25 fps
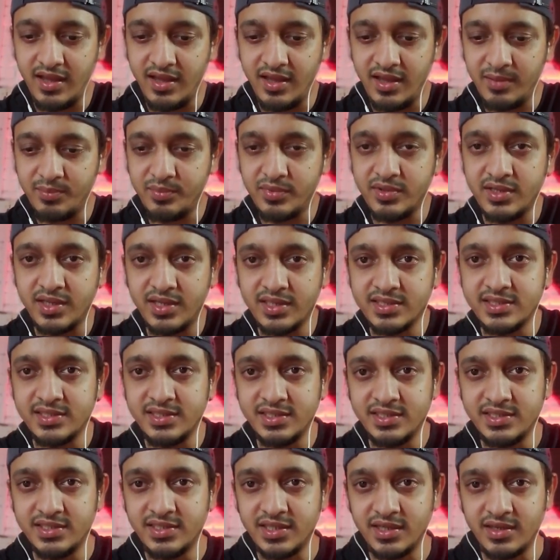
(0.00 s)
আপনাদের কাছে
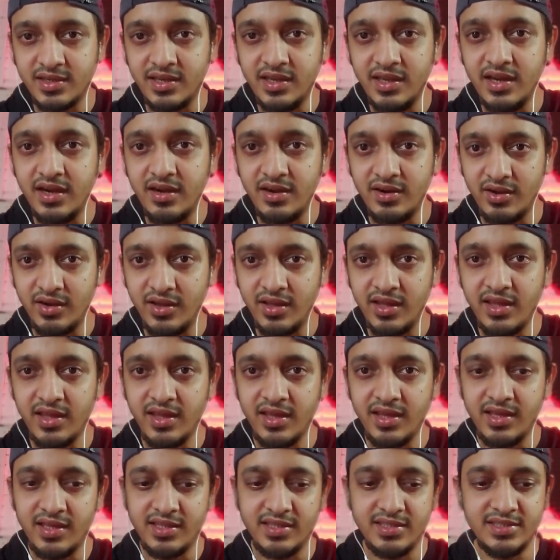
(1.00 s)
জিনিসটা ক্লিয়ার হয়
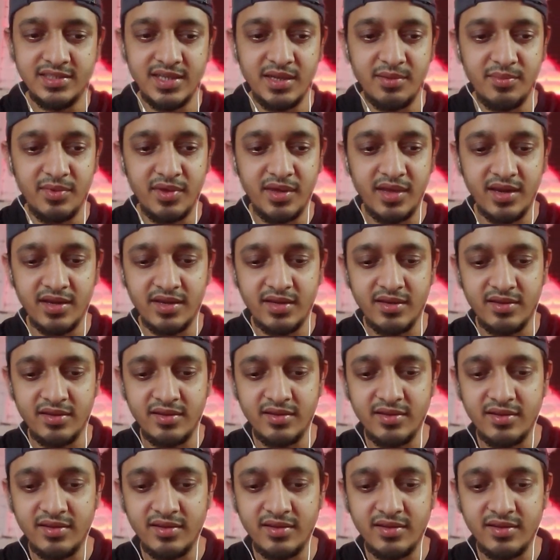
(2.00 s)
যে আমি একটা